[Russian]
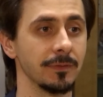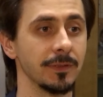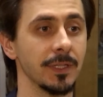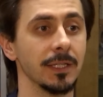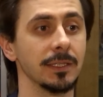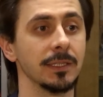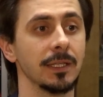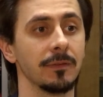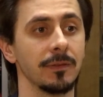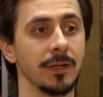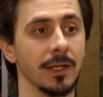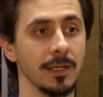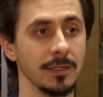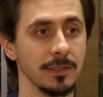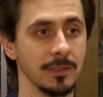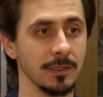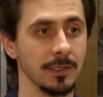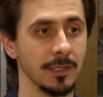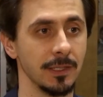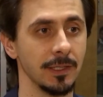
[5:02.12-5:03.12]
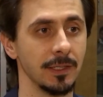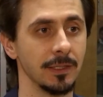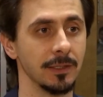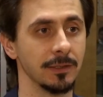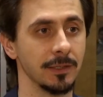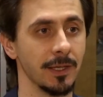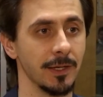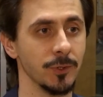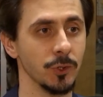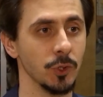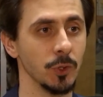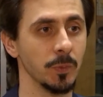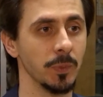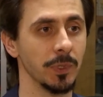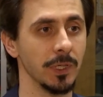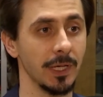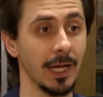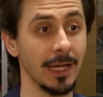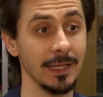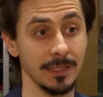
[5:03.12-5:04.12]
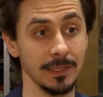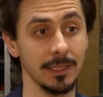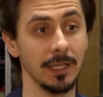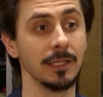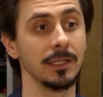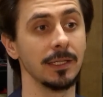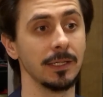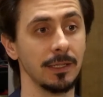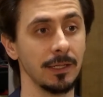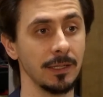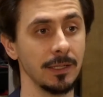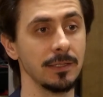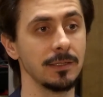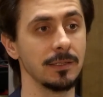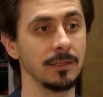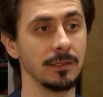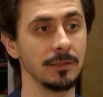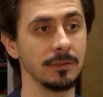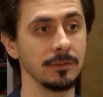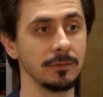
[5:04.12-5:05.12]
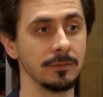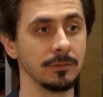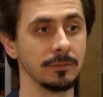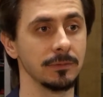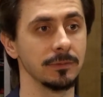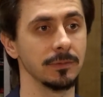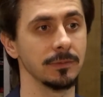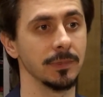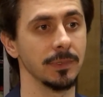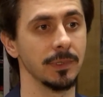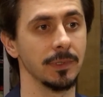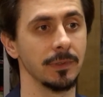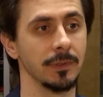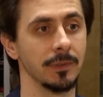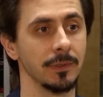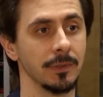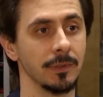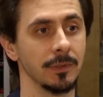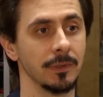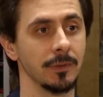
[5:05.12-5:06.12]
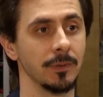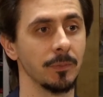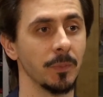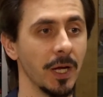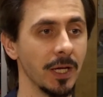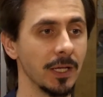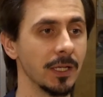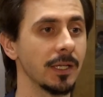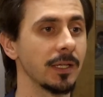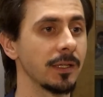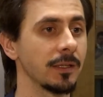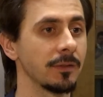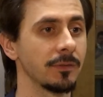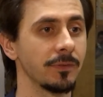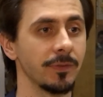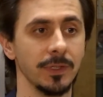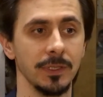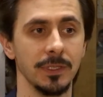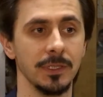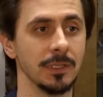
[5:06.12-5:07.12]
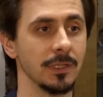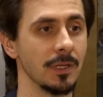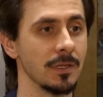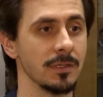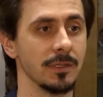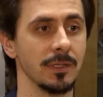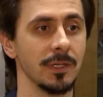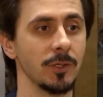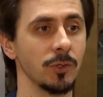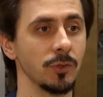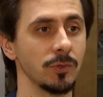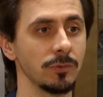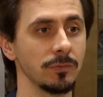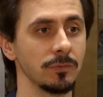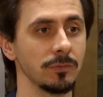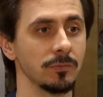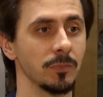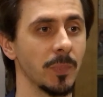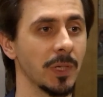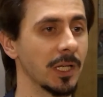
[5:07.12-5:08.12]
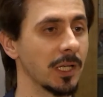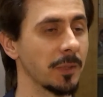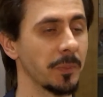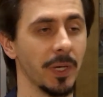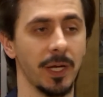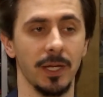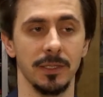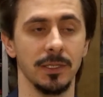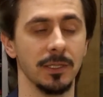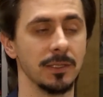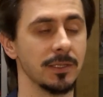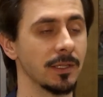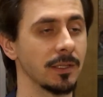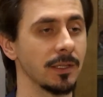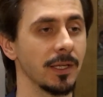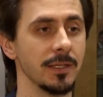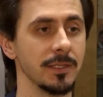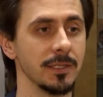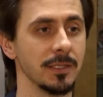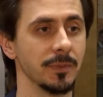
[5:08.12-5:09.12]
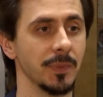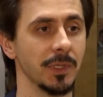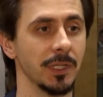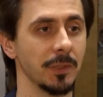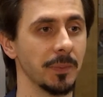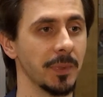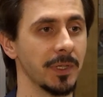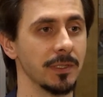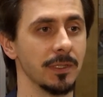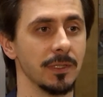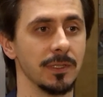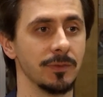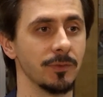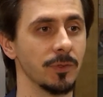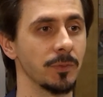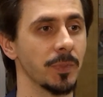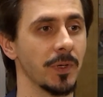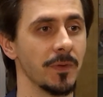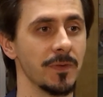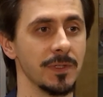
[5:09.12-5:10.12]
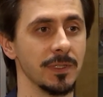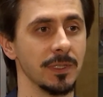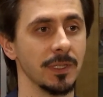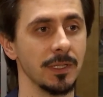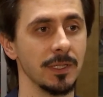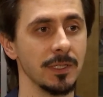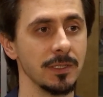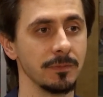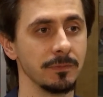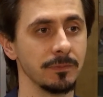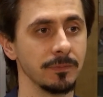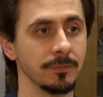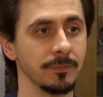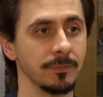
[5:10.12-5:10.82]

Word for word: вдохновлять так, чтобы остальные лидеры могли выйти на сцену, могли показать класс, могли показать свой профессионализм.